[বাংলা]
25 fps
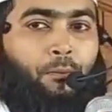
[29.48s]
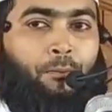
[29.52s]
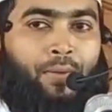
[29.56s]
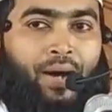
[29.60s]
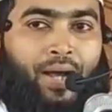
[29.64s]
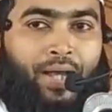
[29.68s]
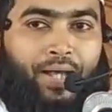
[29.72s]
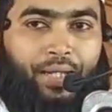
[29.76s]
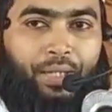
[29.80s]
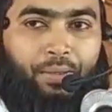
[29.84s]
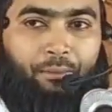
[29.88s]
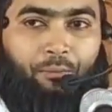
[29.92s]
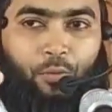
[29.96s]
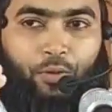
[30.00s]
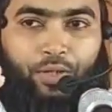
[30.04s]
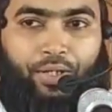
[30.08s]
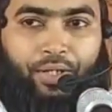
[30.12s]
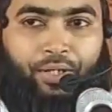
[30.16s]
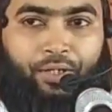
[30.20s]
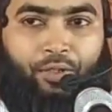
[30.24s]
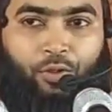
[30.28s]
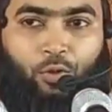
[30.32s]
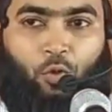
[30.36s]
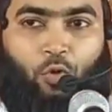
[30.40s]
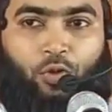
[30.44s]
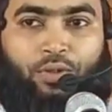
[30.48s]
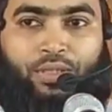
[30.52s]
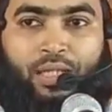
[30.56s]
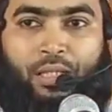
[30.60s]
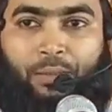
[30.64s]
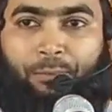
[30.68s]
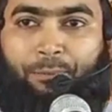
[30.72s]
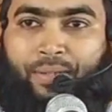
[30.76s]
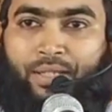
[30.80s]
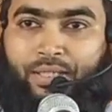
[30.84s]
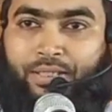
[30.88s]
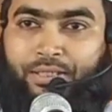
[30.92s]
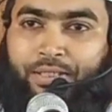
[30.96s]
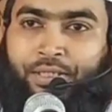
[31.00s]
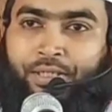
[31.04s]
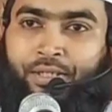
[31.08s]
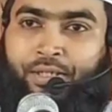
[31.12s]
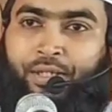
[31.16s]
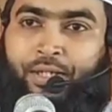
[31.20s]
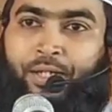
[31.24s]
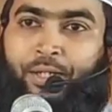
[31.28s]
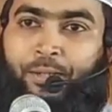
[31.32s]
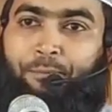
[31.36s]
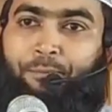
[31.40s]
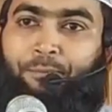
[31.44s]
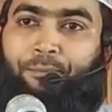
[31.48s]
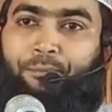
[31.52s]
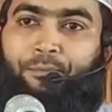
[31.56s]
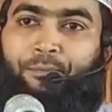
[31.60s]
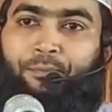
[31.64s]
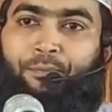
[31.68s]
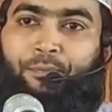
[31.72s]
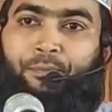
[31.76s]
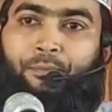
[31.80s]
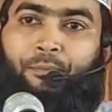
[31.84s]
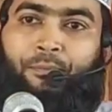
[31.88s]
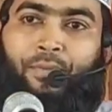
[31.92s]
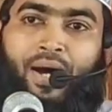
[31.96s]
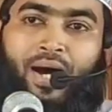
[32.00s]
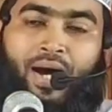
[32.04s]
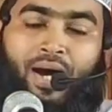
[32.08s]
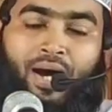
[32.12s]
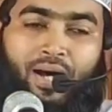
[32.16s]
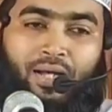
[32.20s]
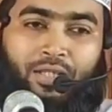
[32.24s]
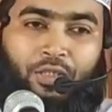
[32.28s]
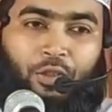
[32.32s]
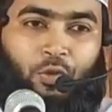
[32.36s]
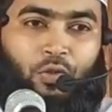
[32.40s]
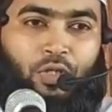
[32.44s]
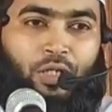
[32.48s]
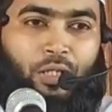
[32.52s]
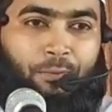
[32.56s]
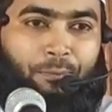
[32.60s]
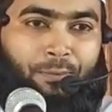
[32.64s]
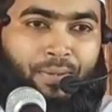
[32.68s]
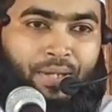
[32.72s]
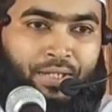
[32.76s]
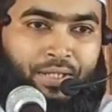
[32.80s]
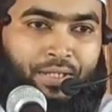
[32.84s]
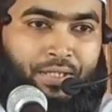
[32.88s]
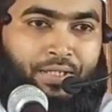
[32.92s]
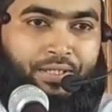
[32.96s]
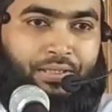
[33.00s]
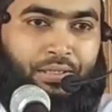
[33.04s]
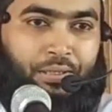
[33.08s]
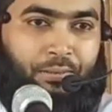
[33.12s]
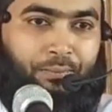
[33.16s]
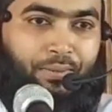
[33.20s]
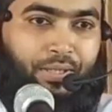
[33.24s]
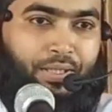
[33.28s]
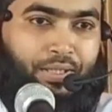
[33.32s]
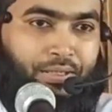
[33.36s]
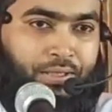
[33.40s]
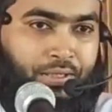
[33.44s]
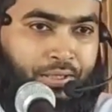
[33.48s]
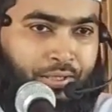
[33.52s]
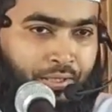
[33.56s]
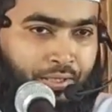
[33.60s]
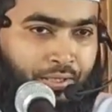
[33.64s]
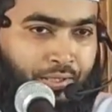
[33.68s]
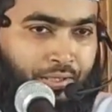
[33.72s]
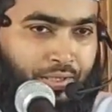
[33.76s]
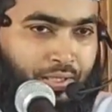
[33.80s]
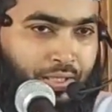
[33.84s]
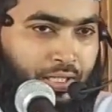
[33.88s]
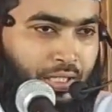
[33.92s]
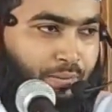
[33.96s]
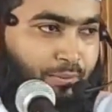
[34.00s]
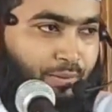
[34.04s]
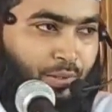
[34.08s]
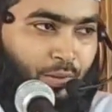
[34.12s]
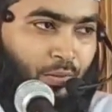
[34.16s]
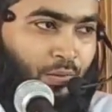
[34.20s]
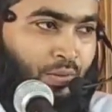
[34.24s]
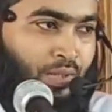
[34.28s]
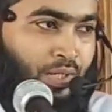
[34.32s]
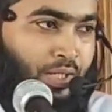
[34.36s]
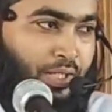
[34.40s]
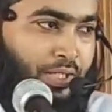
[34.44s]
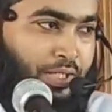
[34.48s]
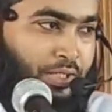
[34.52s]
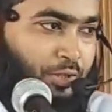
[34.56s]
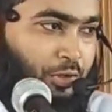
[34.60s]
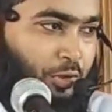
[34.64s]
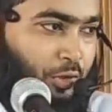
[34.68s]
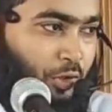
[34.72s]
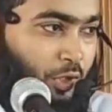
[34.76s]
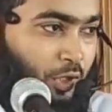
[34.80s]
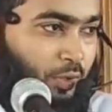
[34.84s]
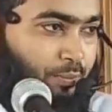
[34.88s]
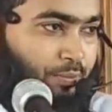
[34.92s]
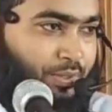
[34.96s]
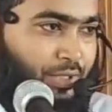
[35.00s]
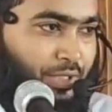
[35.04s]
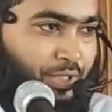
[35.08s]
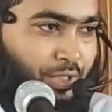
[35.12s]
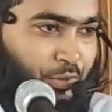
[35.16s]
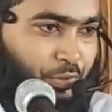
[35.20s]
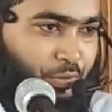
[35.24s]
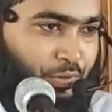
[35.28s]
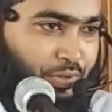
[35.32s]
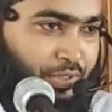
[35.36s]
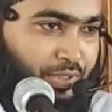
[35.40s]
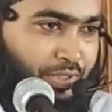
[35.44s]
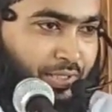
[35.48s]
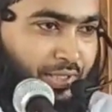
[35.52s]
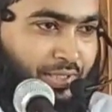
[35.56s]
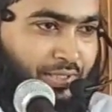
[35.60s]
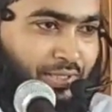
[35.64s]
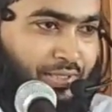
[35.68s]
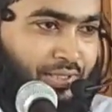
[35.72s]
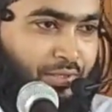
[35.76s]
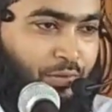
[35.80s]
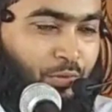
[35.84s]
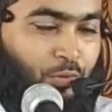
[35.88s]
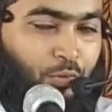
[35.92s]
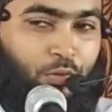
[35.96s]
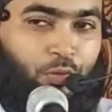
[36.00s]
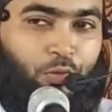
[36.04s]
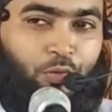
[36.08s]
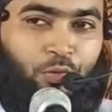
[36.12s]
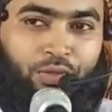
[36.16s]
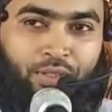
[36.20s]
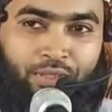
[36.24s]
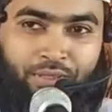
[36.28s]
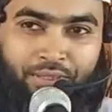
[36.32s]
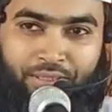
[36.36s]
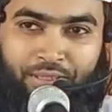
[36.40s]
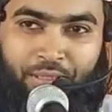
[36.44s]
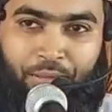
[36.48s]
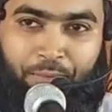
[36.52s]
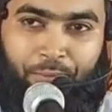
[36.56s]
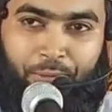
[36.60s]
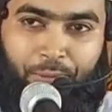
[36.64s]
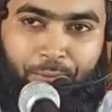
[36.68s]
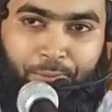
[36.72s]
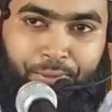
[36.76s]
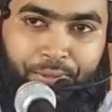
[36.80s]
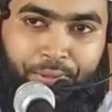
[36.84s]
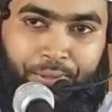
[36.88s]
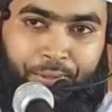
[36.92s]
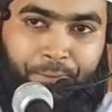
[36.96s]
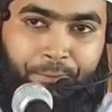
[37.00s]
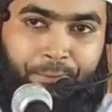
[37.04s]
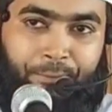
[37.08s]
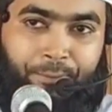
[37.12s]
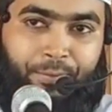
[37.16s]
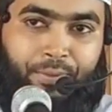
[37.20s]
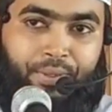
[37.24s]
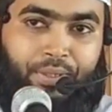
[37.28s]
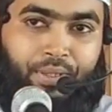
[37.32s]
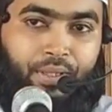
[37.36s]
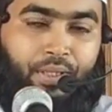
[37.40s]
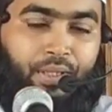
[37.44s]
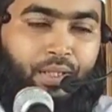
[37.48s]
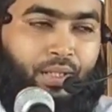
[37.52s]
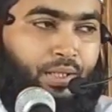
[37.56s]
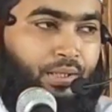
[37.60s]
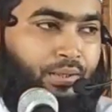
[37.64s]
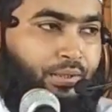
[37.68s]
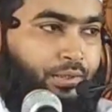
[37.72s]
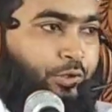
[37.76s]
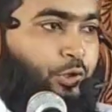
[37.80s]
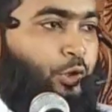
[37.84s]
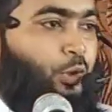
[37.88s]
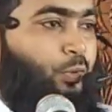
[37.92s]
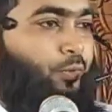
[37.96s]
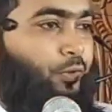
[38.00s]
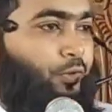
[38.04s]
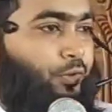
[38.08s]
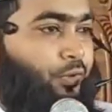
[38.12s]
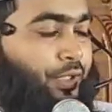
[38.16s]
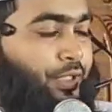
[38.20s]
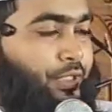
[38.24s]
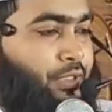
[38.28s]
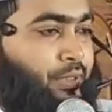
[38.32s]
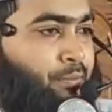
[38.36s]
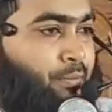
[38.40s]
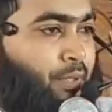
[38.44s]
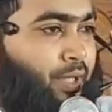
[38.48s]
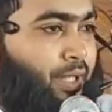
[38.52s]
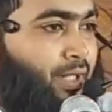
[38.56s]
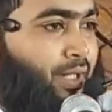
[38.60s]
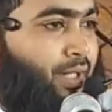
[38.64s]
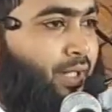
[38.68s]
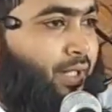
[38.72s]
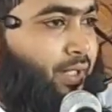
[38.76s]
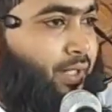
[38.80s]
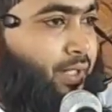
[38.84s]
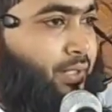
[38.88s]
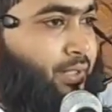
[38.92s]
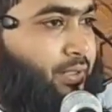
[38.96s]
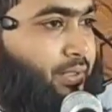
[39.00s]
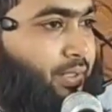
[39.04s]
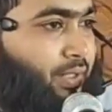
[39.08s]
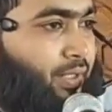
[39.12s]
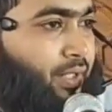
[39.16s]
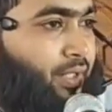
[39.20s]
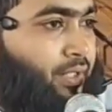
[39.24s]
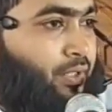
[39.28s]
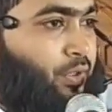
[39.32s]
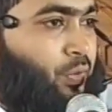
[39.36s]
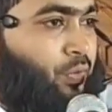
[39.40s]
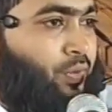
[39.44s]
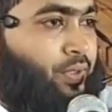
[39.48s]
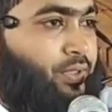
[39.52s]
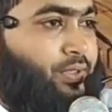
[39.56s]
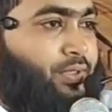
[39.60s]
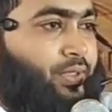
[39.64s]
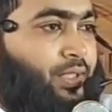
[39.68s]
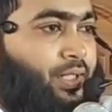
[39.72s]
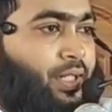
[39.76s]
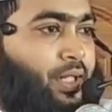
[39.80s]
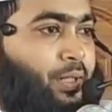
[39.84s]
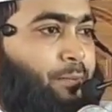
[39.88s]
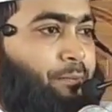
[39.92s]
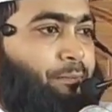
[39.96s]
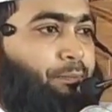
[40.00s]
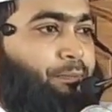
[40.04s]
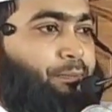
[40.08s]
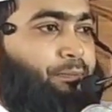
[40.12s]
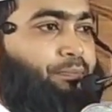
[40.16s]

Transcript: মায়ের বুকের দুধ আর পাচ্ছেন না মা তো আর পানি খেতে পারছে না খাবারও নাই সব শেষ হয়ে গিয়েছে দুধ কোথা থেকে পাবেন শিশুপুত্র ইসমাইল আলী সালাতাম